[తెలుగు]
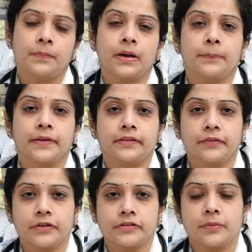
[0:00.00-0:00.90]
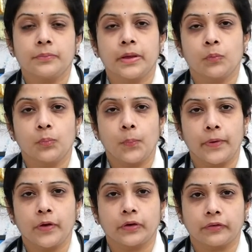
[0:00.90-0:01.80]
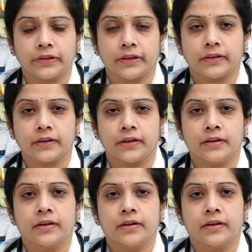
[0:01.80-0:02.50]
మనం ప్రతి సంవత్సరం మే ముప్పై ఒకటవ తేదీన